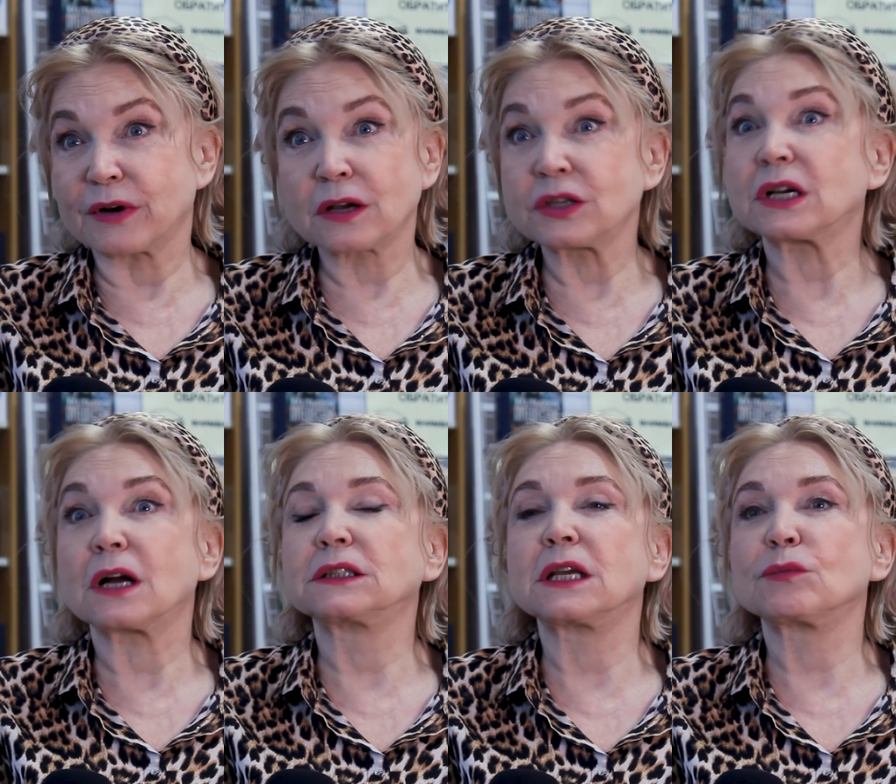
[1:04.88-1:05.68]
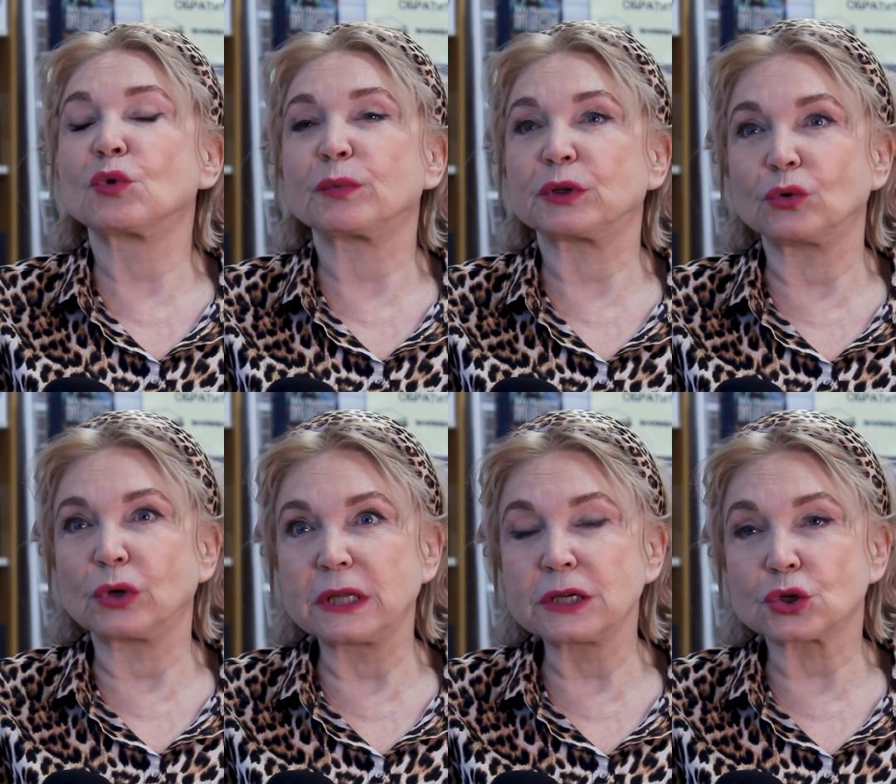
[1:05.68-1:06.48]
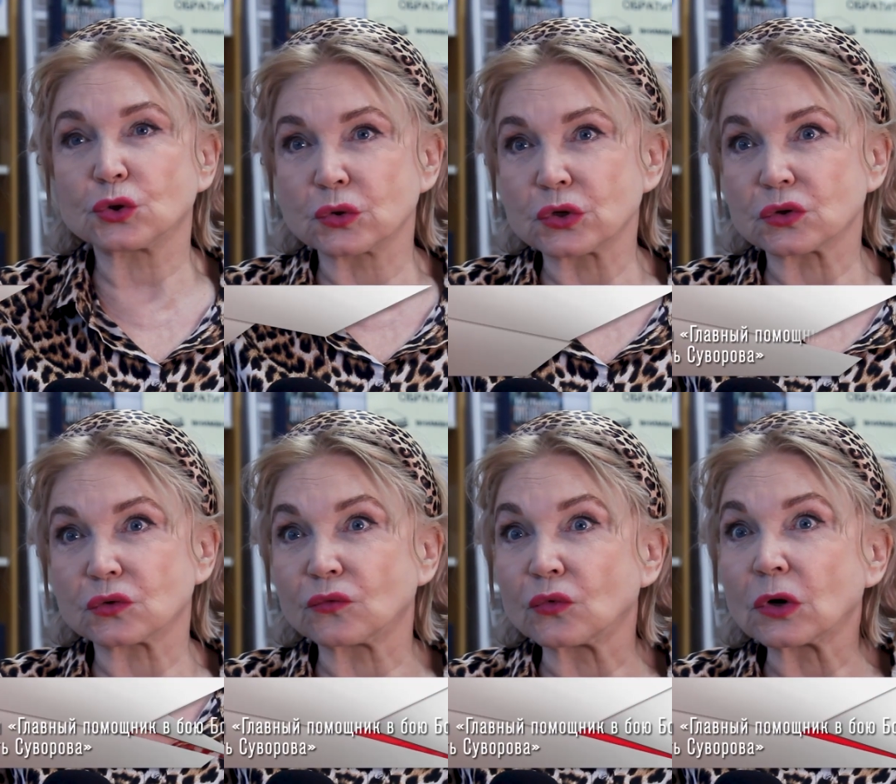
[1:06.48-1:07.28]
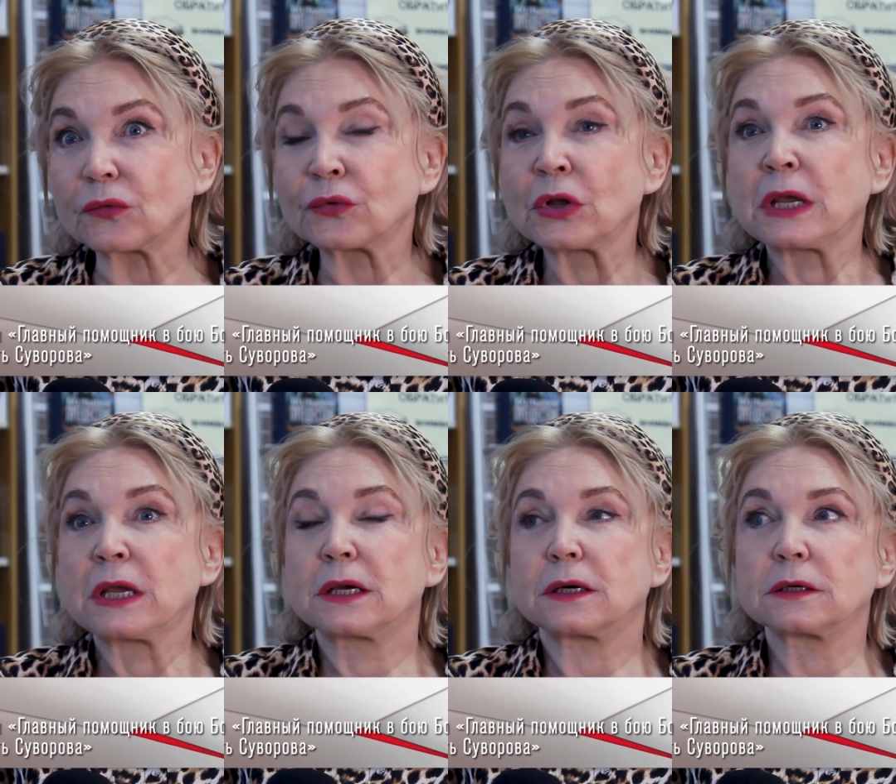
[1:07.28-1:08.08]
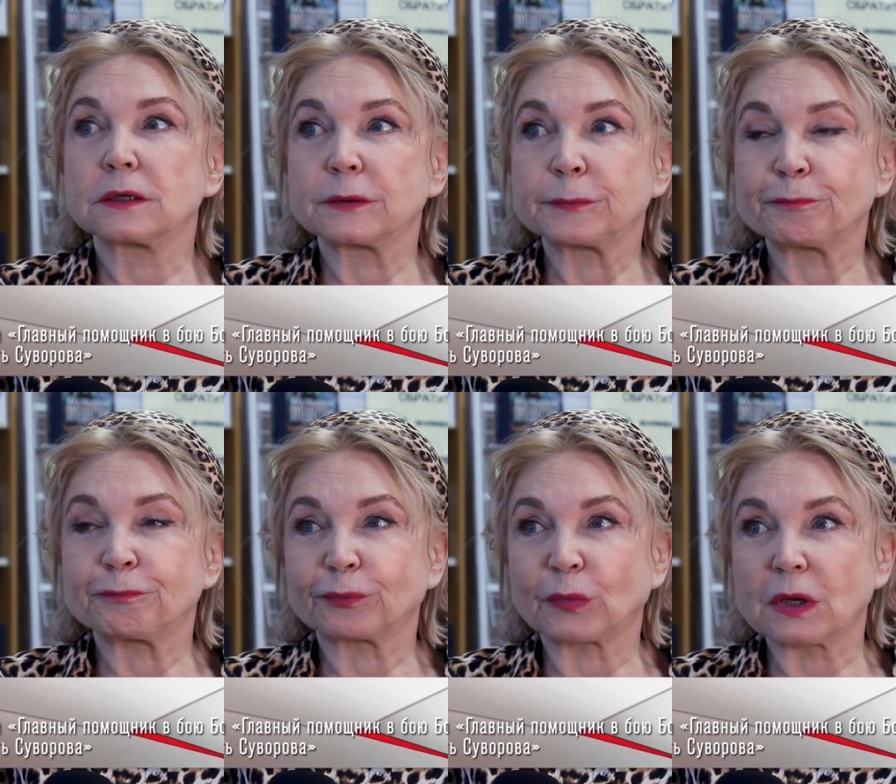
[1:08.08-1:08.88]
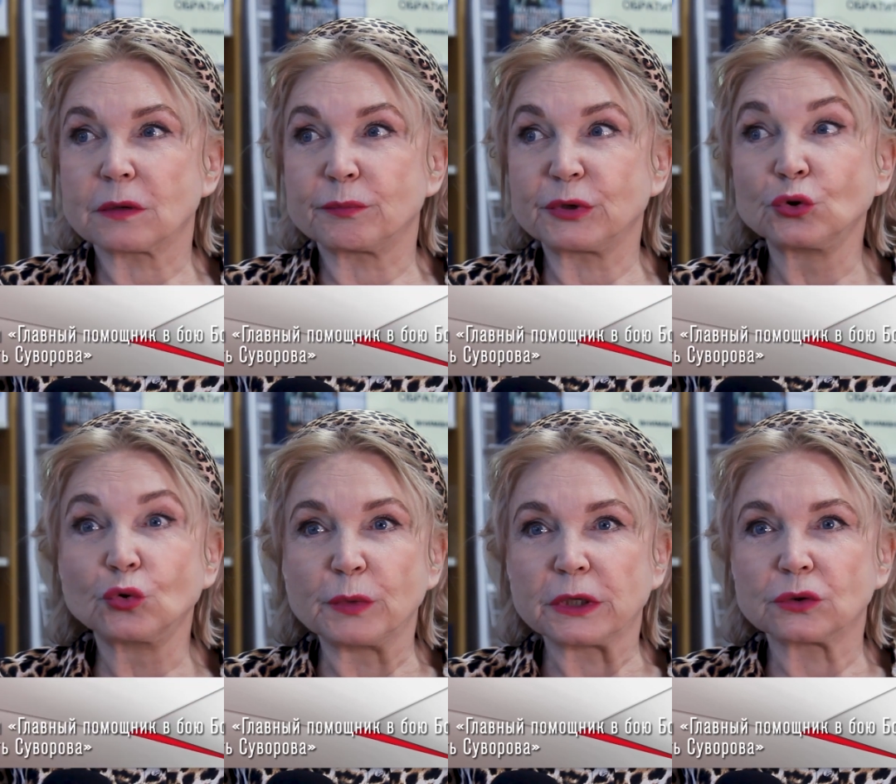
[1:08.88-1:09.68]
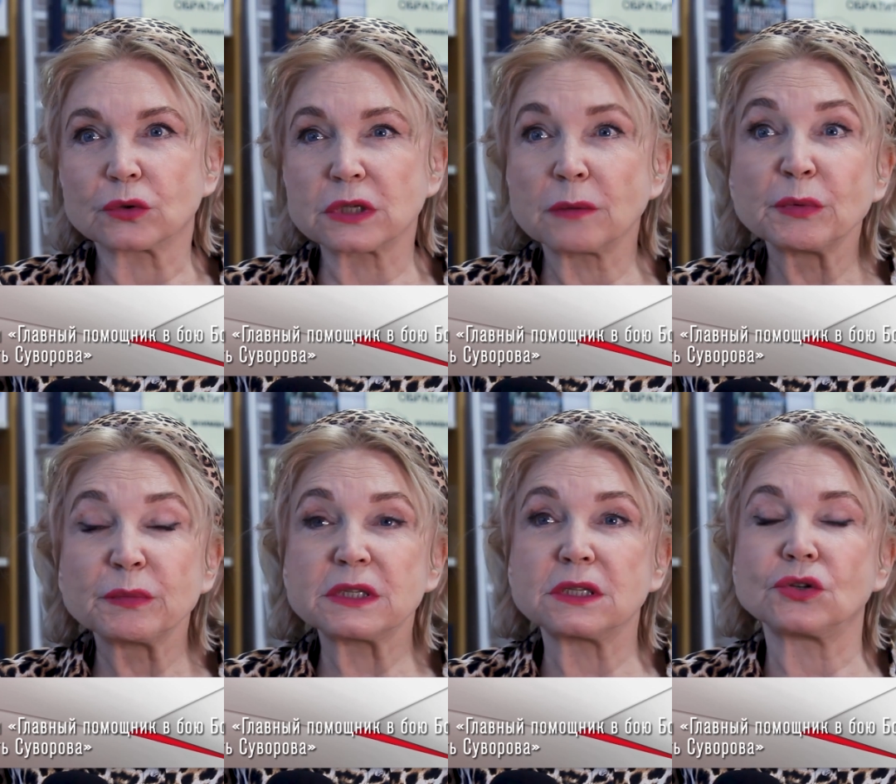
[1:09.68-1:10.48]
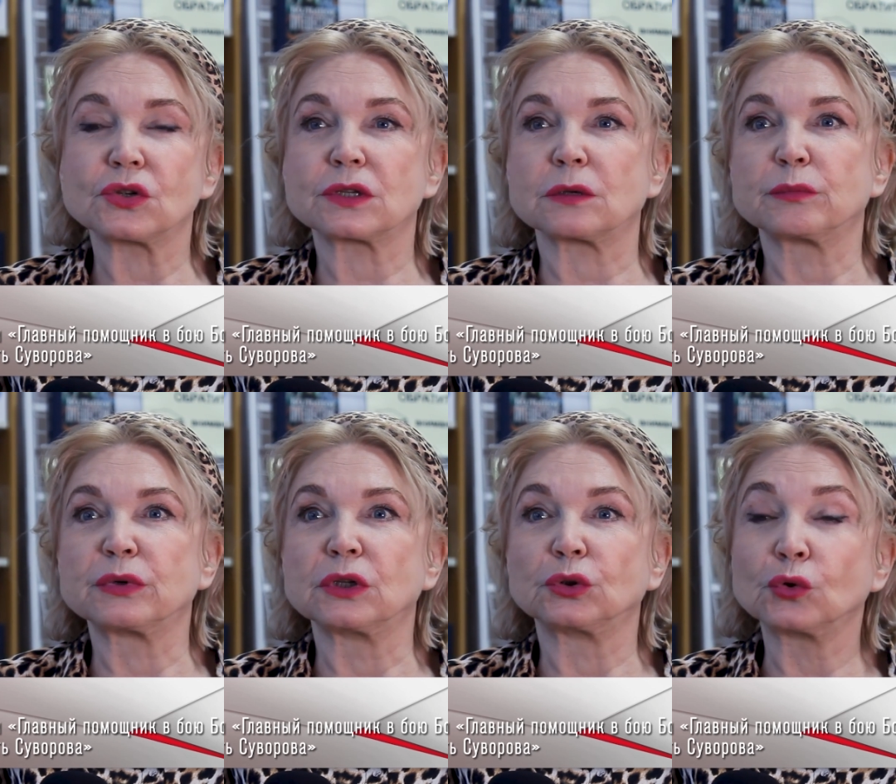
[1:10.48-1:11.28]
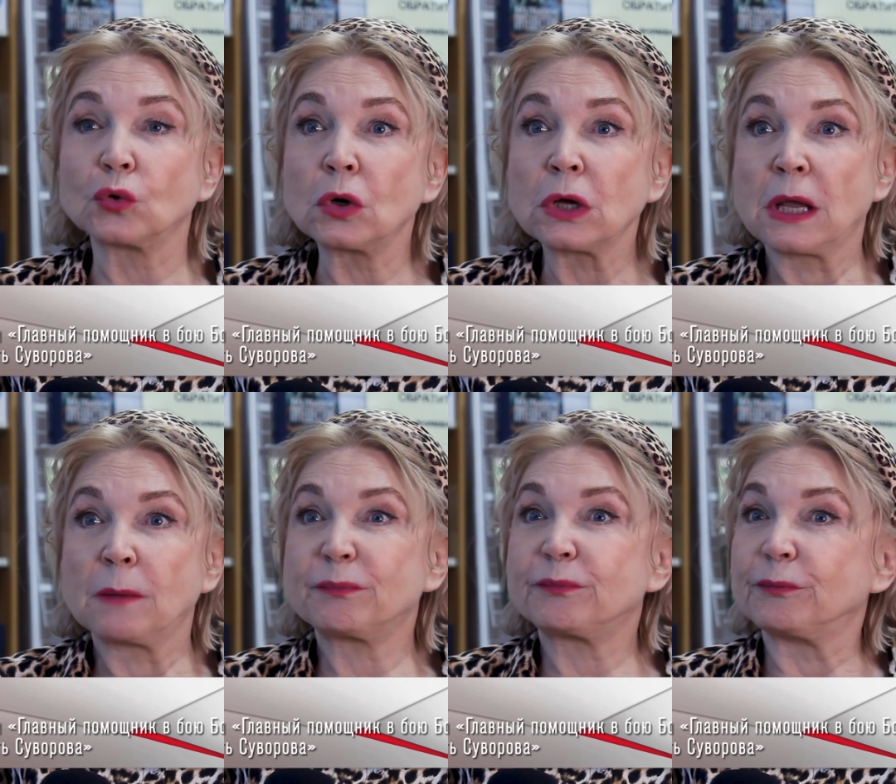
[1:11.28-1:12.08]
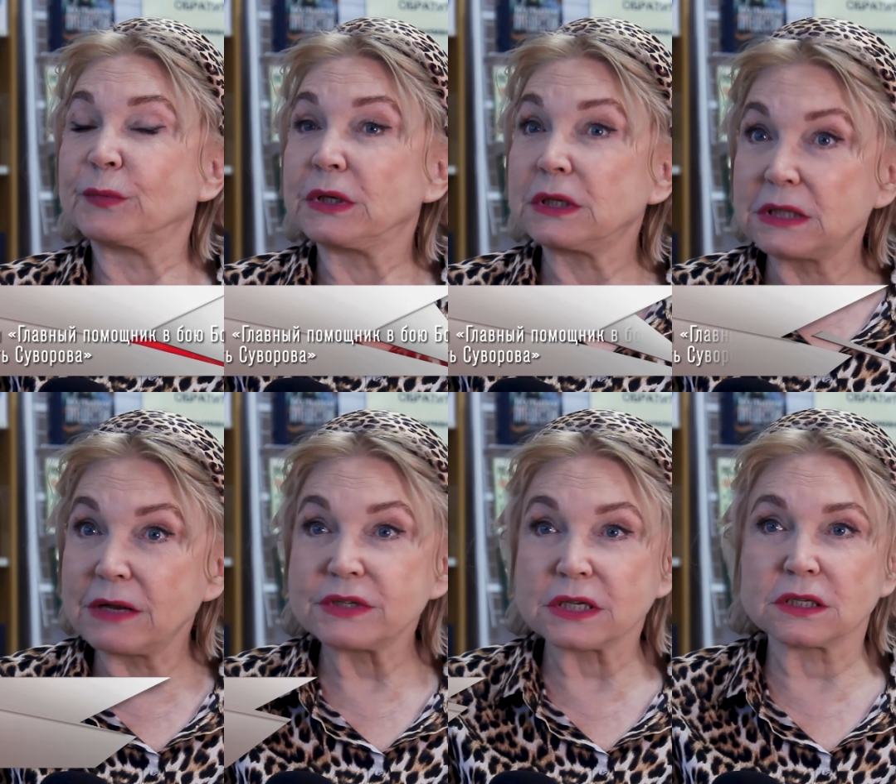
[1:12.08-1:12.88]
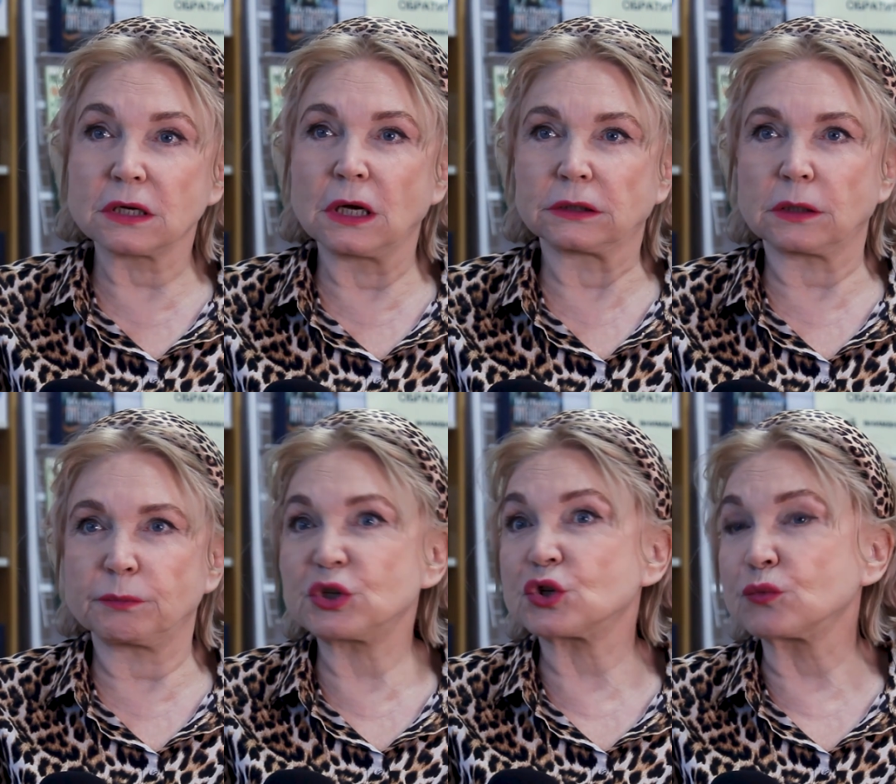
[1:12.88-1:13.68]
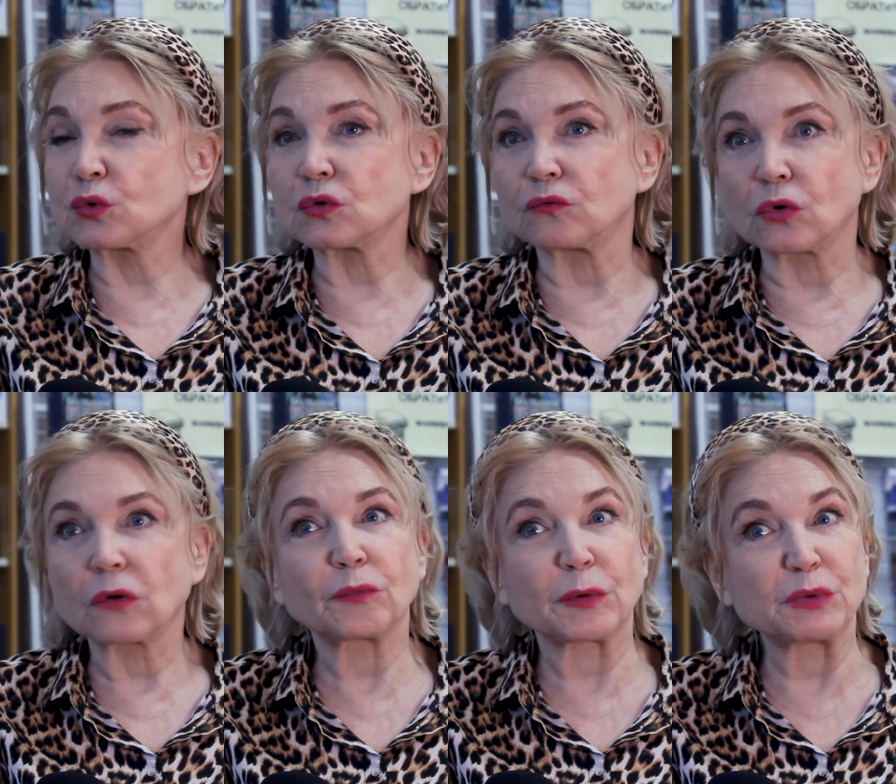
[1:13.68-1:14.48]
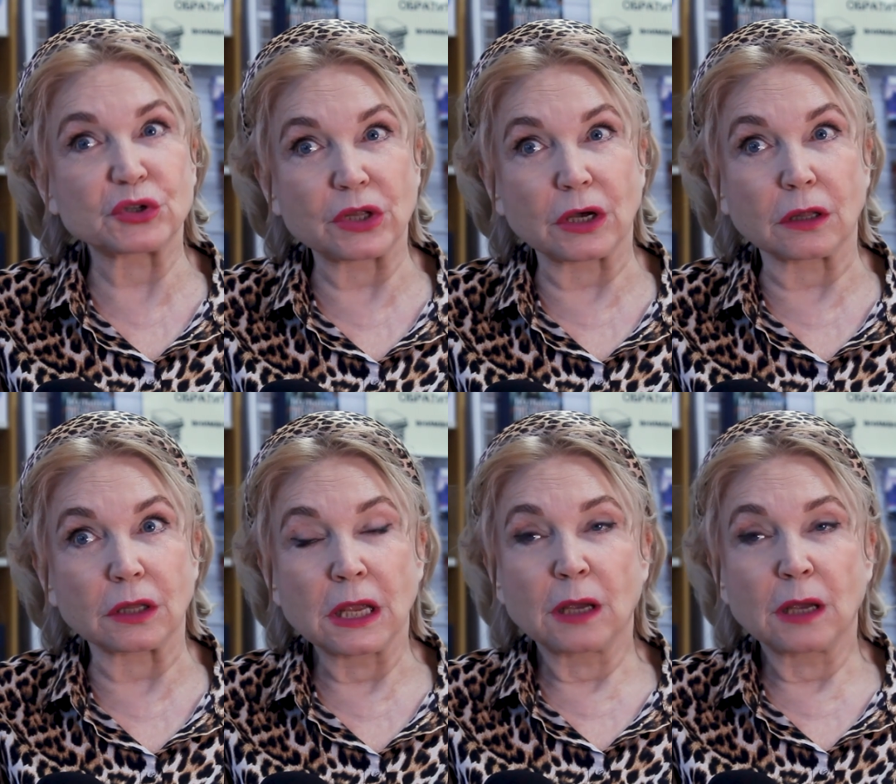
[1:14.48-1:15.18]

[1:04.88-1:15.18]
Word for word: Враг никогда не мог предугадать, что же Суворов эм, придумает. Но самым мистическим было то, и для всех загадкой, почему Суворов побеждал.